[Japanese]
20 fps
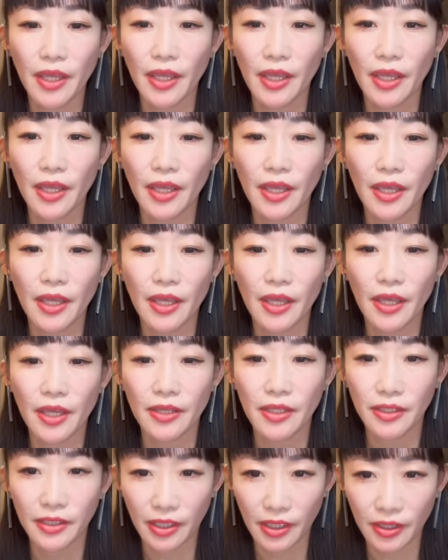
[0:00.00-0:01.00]
えー、
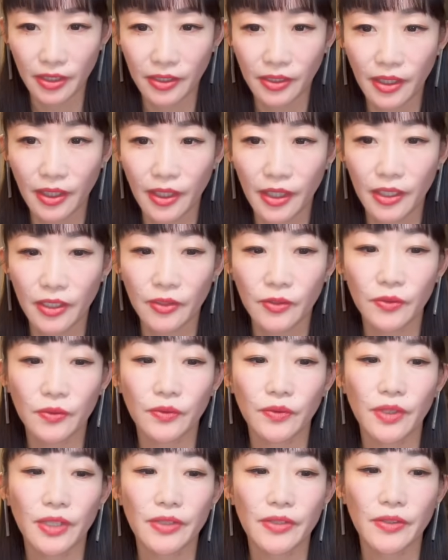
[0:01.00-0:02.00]
出てきている
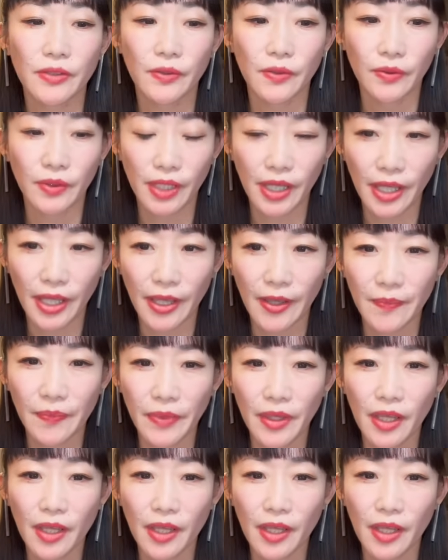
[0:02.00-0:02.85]
んですよね。